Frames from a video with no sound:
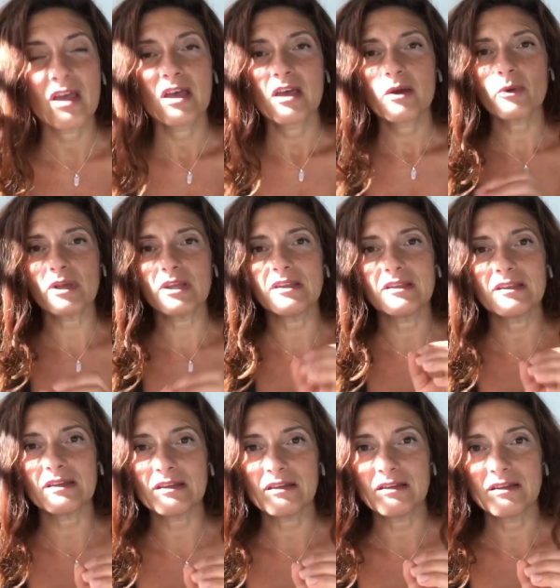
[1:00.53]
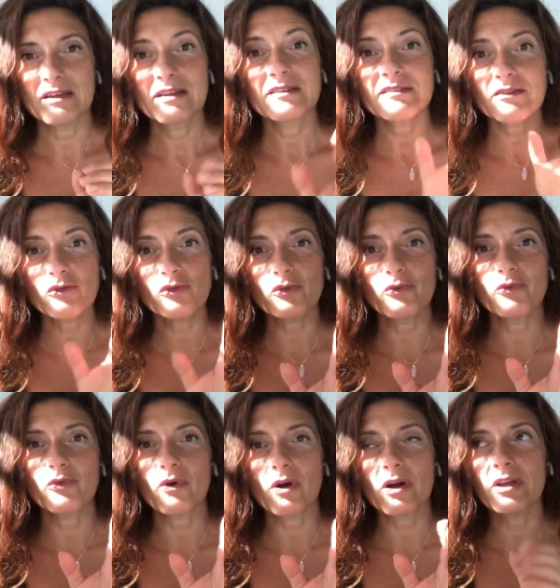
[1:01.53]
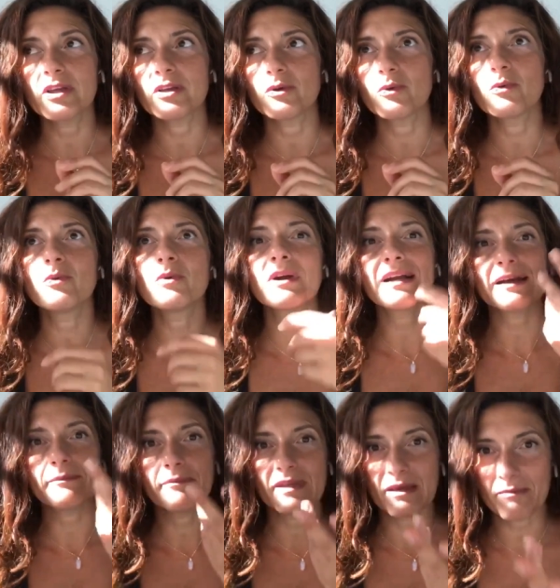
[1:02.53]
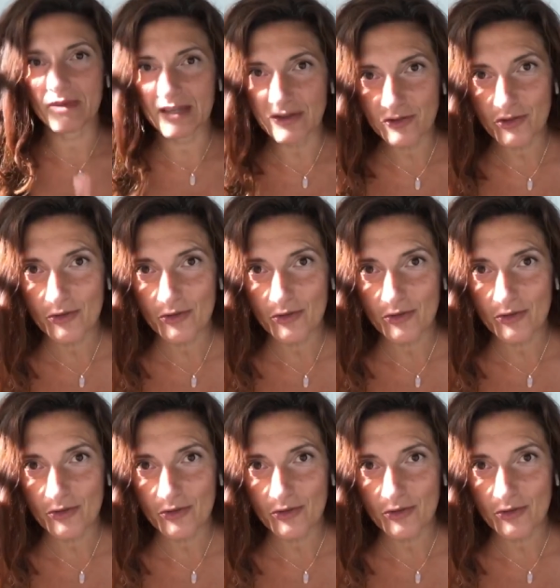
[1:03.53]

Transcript: Quindi, se tu vuoi un cambiamento in